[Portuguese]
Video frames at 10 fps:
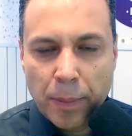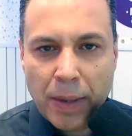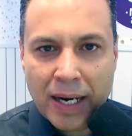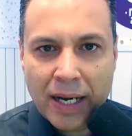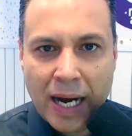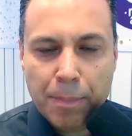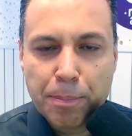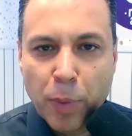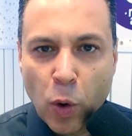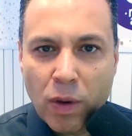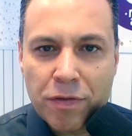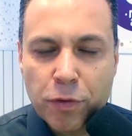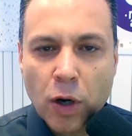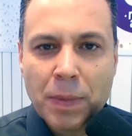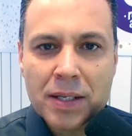para a boa
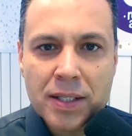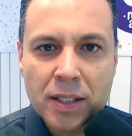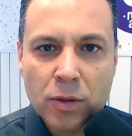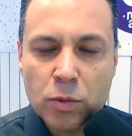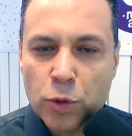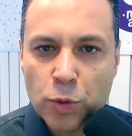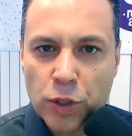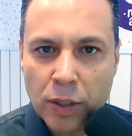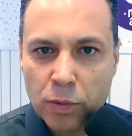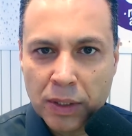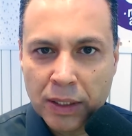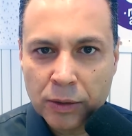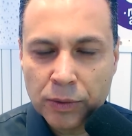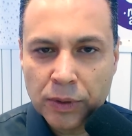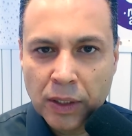formação de um ser humano.